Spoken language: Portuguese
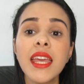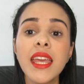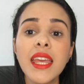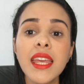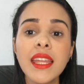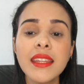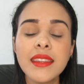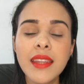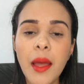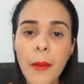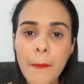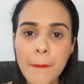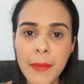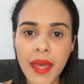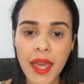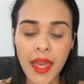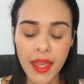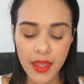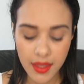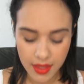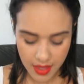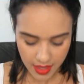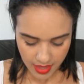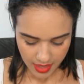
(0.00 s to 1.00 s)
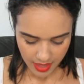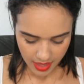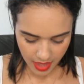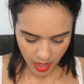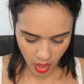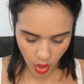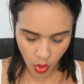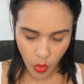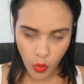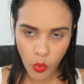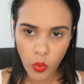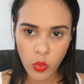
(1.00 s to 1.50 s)
e também
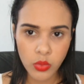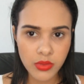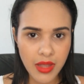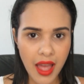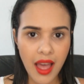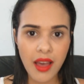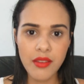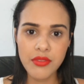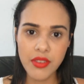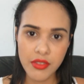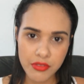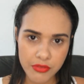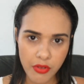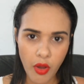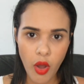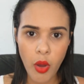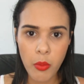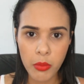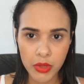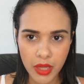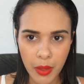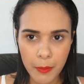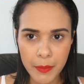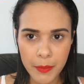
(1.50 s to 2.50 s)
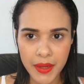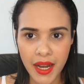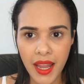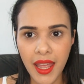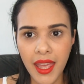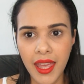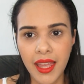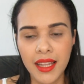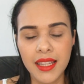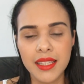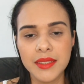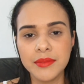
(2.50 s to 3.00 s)
eu dava fórmula para
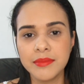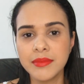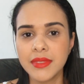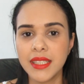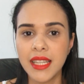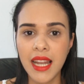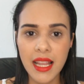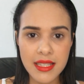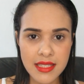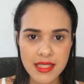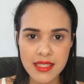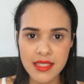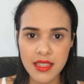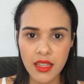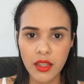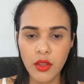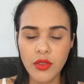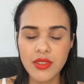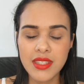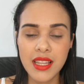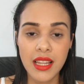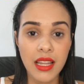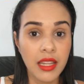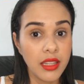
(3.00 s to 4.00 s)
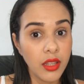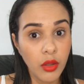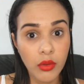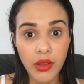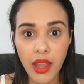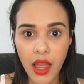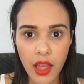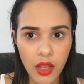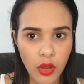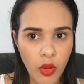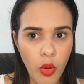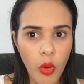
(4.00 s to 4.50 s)
ela. Graças a Deus ela não
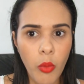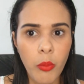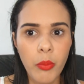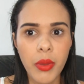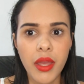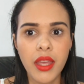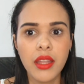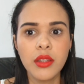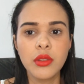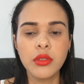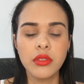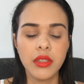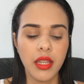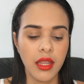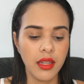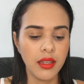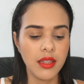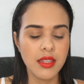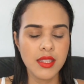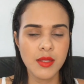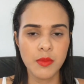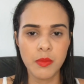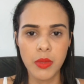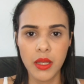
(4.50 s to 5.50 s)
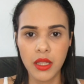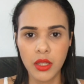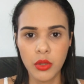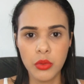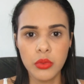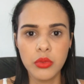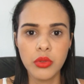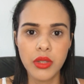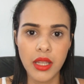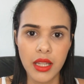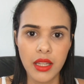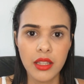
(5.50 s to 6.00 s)
largou o peito, né? Nesse
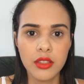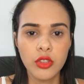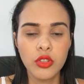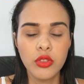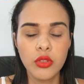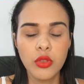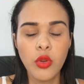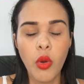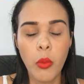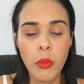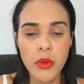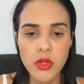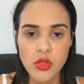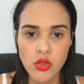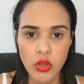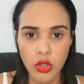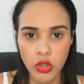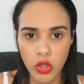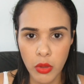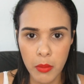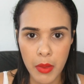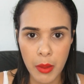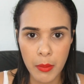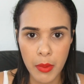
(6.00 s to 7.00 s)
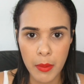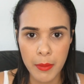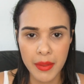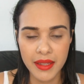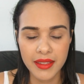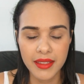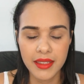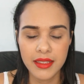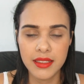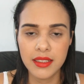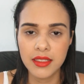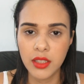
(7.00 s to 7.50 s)
período que ela começou a tomar
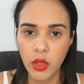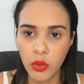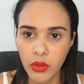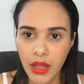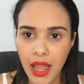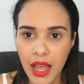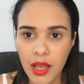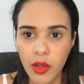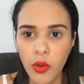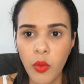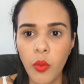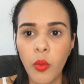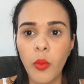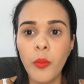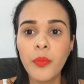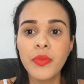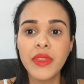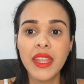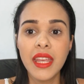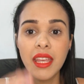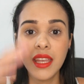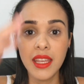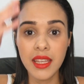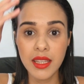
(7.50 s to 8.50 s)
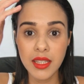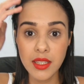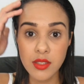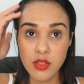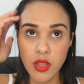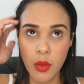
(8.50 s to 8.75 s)
mamadeira, não largou. Isso